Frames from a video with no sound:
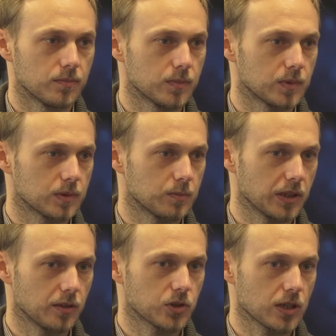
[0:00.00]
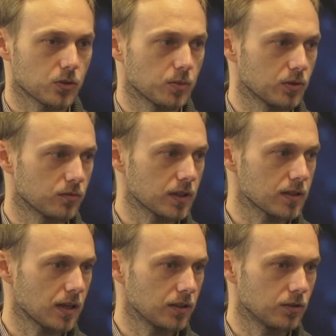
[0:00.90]
mm, z biegiem czasu będą
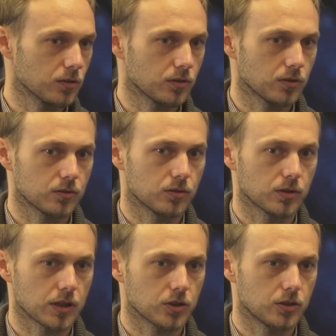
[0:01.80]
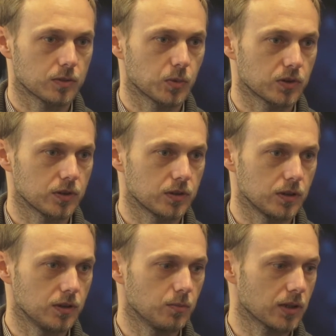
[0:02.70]
wracali do, do naszej
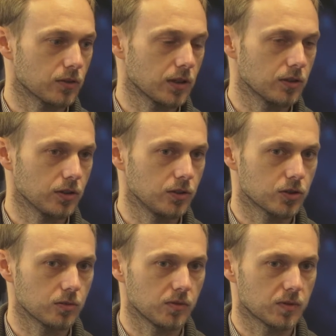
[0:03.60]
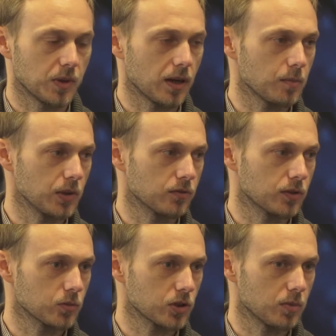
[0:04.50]
dyspozycji i bardzo na nich liczymy. Wspieramy ich w
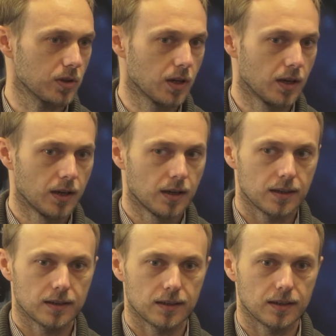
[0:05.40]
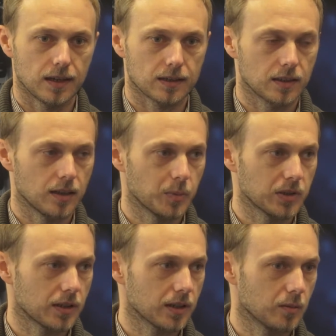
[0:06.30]
tym, żeby e, jak
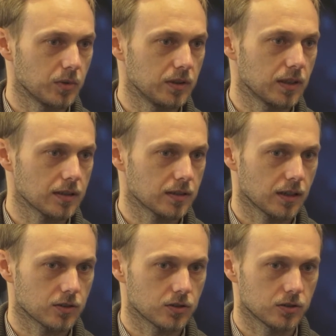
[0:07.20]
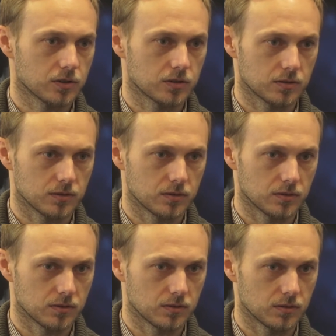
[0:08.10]
najlepiej ta rehabilitacja
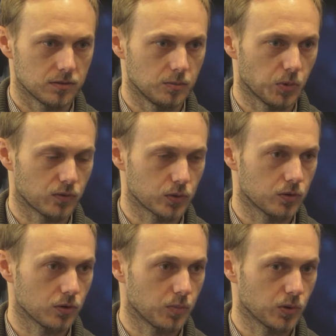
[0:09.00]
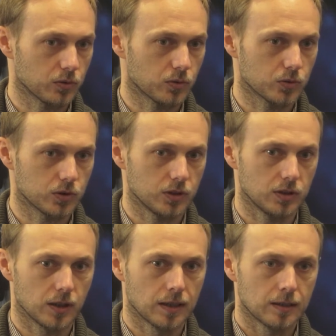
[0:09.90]
czy i powrót do, po
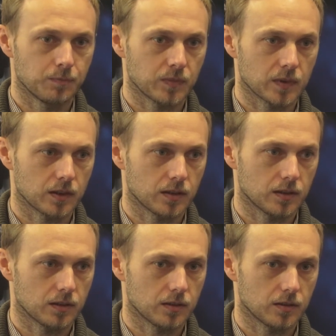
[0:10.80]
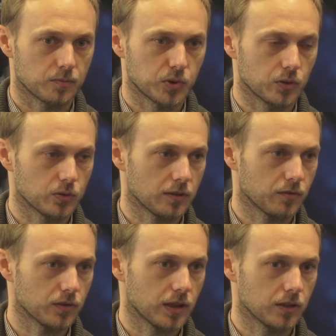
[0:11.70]
kontuzji mm, wpłynął na,
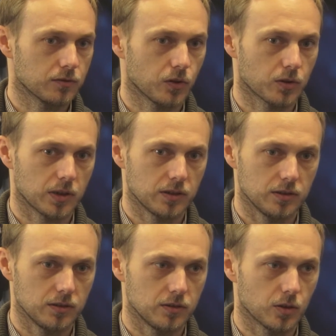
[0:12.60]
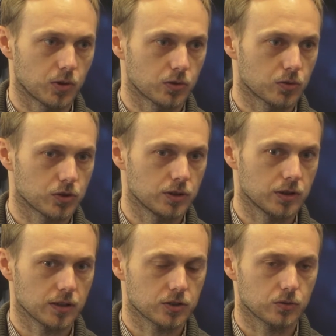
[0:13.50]
na ich formę i dobro
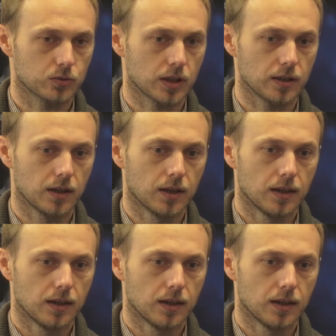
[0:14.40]
drużyny. Także tutaj